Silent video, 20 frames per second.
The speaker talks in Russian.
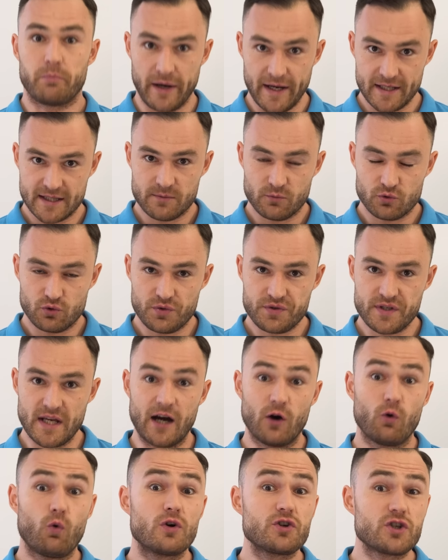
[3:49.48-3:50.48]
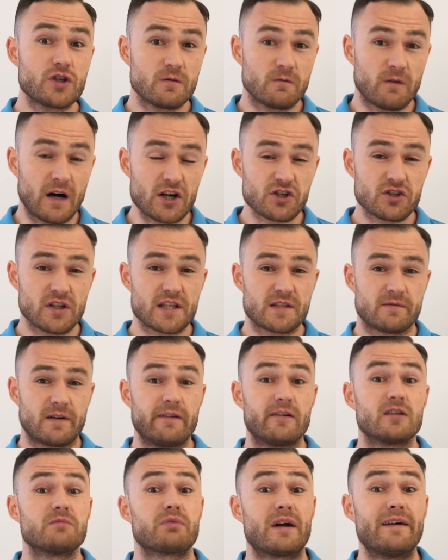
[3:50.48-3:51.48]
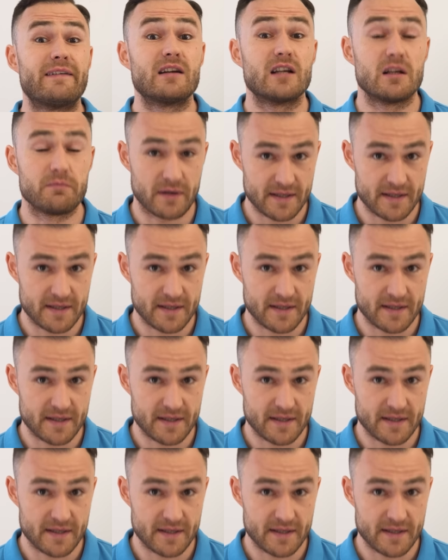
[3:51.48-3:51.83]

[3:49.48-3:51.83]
Поэтому, друзья, очень важно осваивать правильное